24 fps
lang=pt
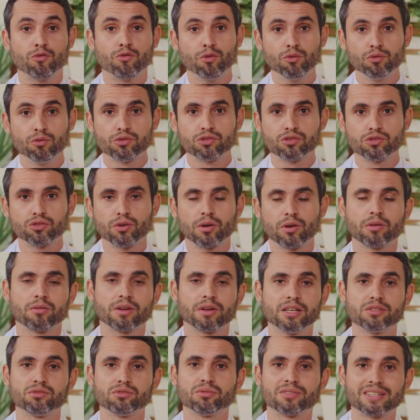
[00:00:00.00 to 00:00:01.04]
Funciona,
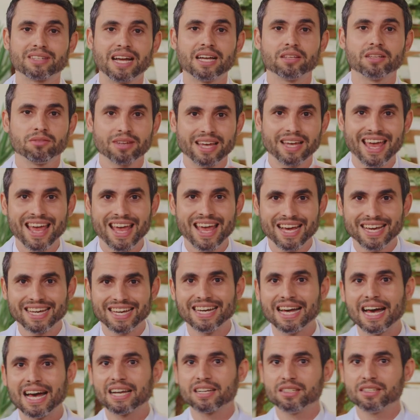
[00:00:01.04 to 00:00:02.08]
o resultado é
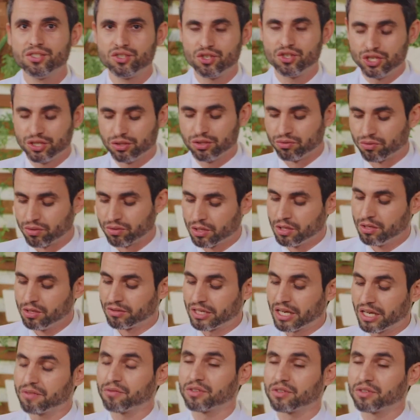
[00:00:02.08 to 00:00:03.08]
garantido. O que,